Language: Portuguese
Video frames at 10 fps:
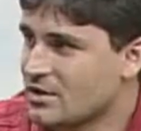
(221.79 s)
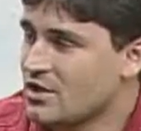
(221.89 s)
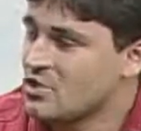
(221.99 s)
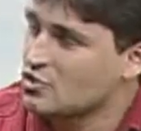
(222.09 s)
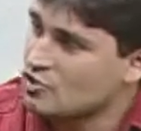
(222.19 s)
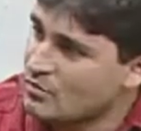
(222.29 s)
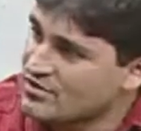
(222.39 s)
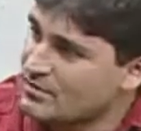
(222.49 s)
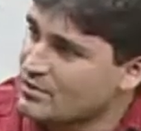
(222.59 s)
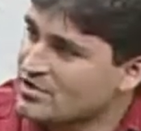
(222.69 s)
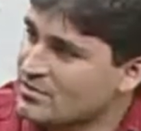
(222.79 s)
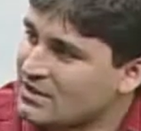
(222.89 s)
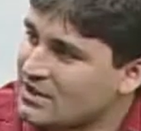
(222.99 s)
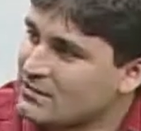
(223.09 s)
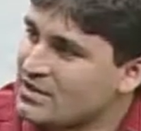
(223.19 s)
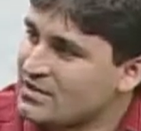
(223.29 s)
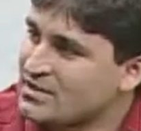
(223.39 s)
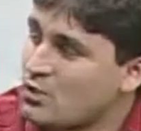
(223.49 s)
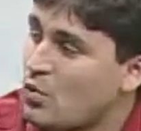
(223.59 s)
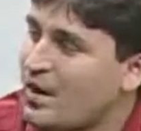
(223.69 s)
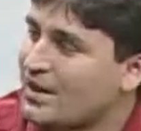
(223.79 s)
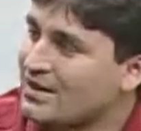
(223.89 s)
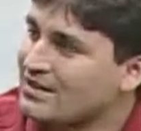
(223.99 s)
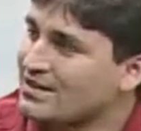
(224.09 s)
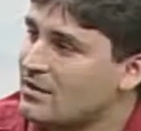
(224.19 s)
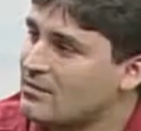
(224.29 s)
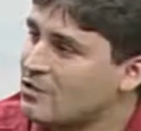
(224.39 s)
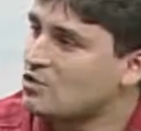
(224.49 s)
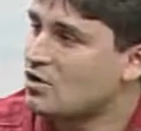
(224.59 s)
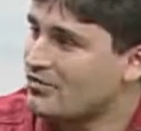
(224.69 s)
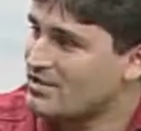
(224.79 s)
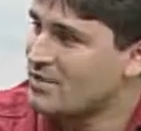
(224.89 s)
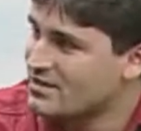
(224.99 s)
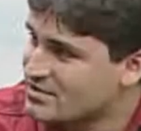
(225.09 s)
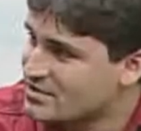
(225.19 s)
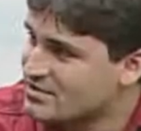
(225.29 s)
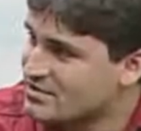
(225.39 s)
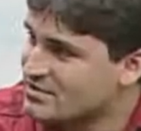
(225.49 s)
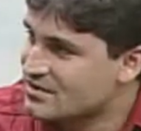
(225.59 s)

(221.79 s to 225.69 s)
Somos aproximadamente 40 mil jovens batistas.